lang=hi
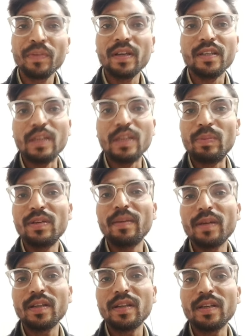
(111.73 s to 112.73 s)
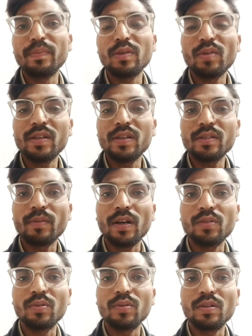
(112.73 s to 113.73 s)
ये भी हमारी कंपनी वाले से बात
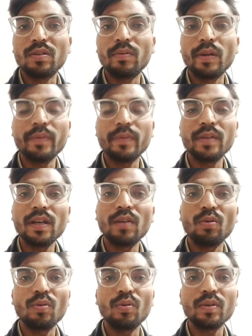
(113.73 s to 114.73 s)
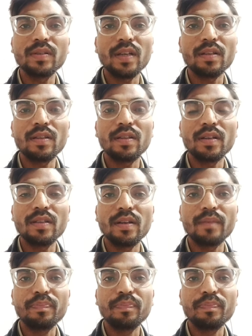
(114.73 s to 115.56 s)
हुई थी तो बोले भैया लोग ज़्यादातर इधर